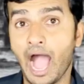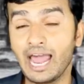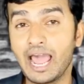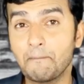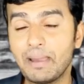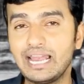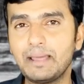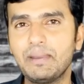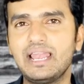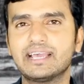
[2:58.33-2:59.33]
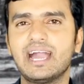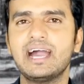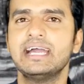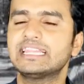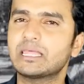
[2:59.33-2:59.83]
అలా మెల్లమెల్లగా
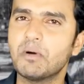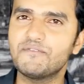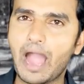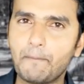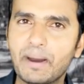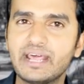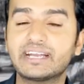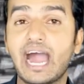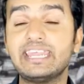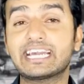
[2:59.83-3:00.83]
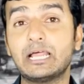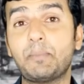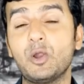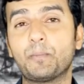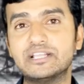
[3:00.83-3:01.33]
తమ వ్యాపార కార్యకలాపాలు